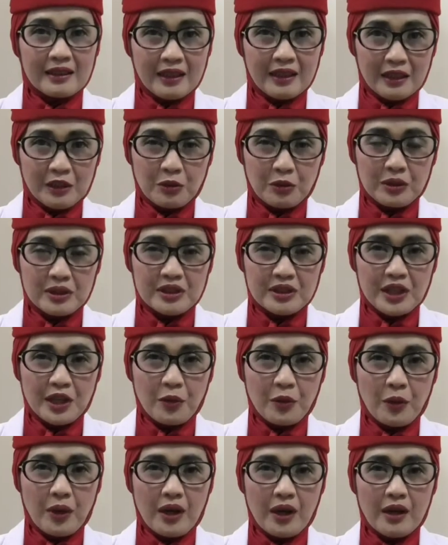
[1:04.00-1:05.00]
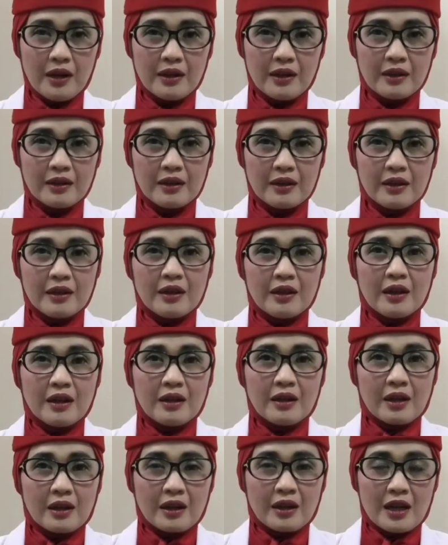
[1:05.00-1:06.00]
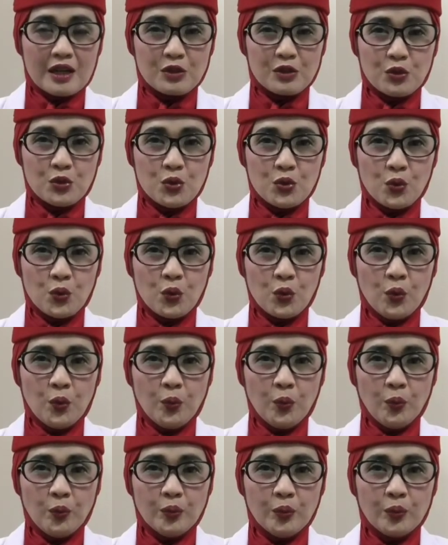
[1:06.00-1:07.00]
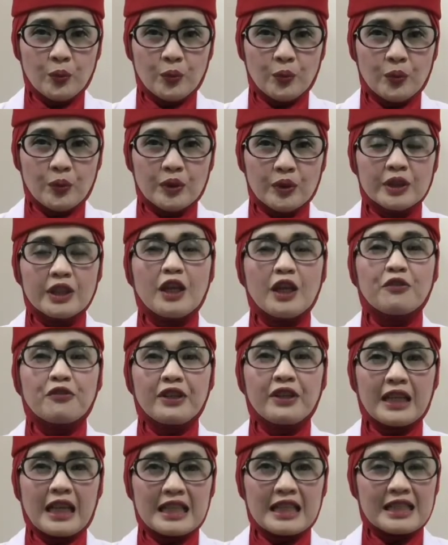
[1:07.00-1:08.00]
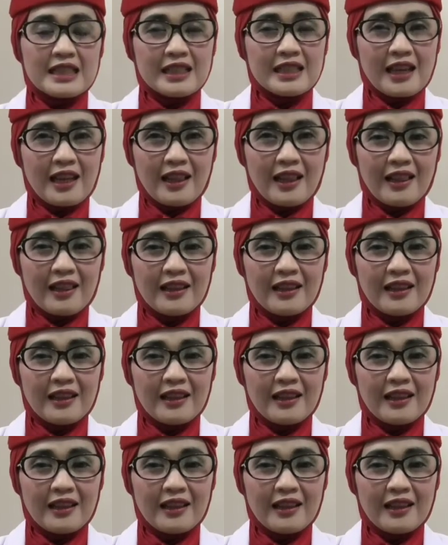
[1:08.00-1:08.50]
hati atau kecewa, kasus hukum, dan finansial.